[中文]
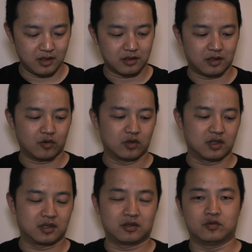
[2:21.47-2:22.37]
结果
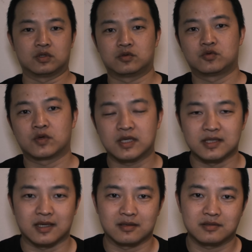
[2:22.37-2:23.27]
呢，我最近
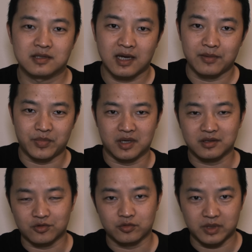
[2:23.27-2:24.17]
才看别人
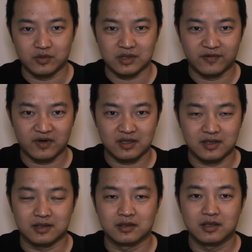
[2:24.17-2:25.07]
的视频，我才发
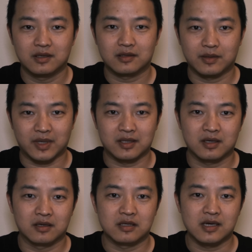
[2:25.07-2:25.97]
现这把
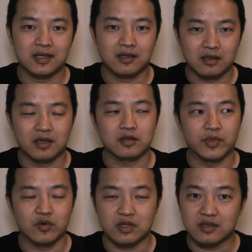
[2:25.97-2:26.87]
枪应该当年是
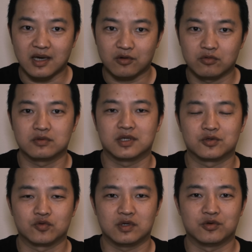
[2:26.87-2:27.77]
没有精加工的，
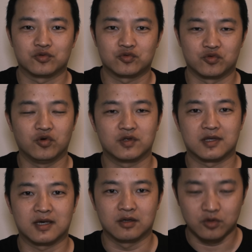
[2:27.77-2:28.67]
所以所有的
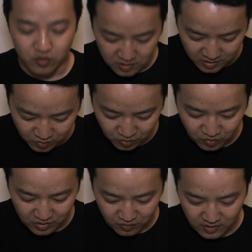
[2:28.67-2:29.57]
枪都是这种
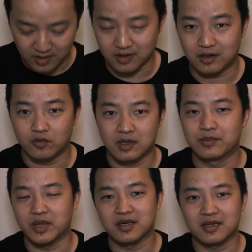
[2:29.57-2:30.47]
处理出来的。我
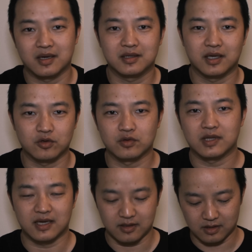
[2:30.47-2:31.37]
看别人的枪也都是
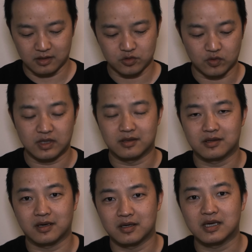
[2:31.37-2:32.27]
这样的，所以
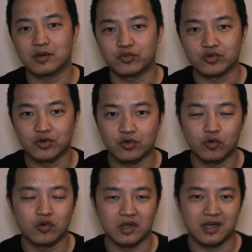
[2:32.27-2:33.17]
这个应该不是
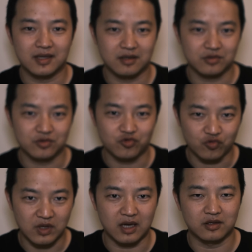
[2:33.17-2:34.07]
修过的，应该当时
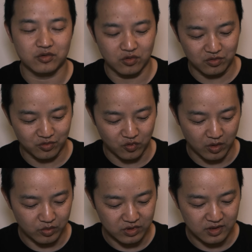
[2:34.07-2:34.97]
出厂的时候就
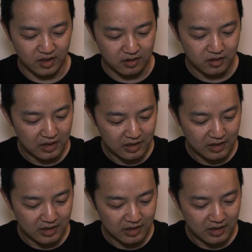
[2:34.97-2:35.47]
全部是人。